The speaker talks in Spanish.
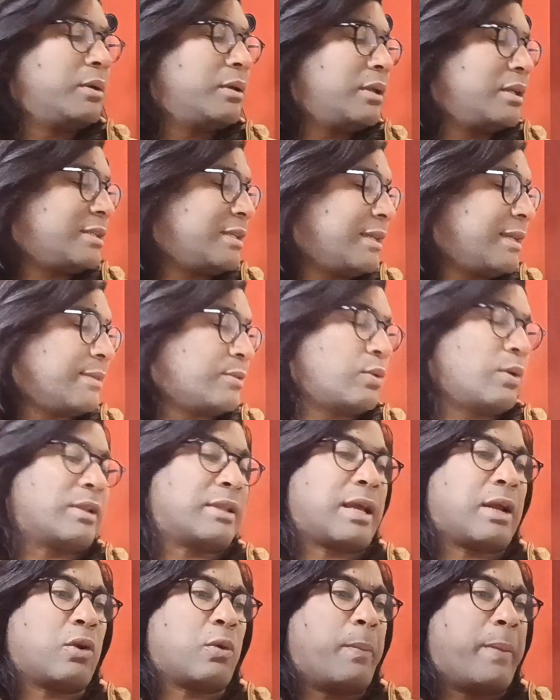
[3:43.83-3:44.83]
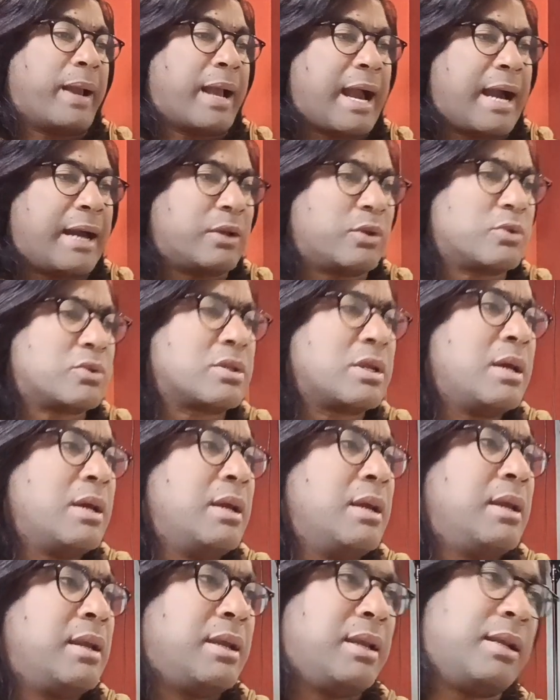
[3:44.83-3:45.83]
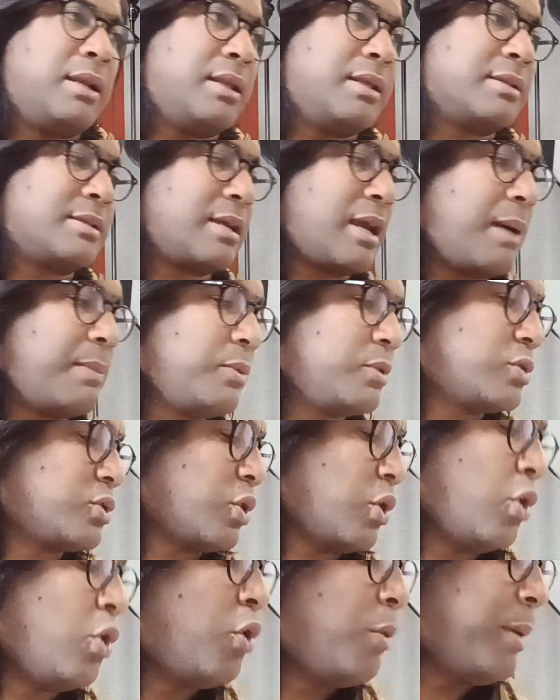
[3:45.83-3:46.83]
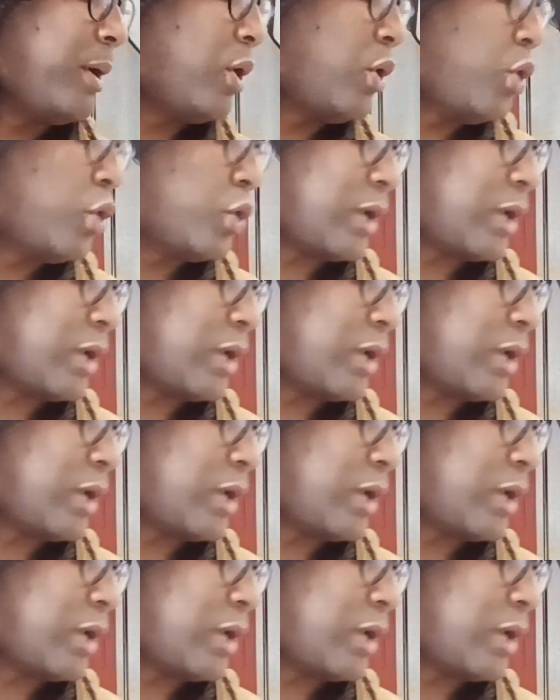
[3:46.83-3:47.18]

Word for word: Así que suerte a los veganos y les deseamos lo mejor